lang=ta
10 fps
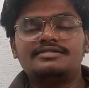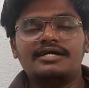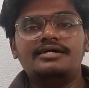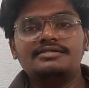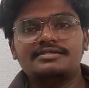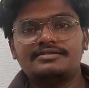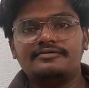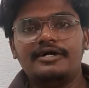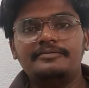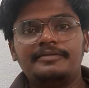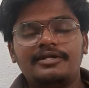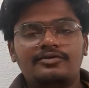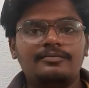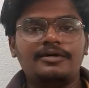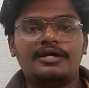சான்சஸ்
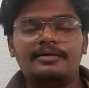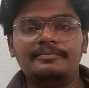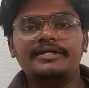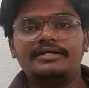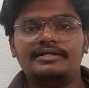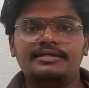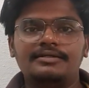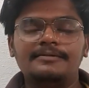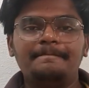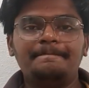வாய்ப்புகள் ரொம்ப கம்மியாக இருக்குது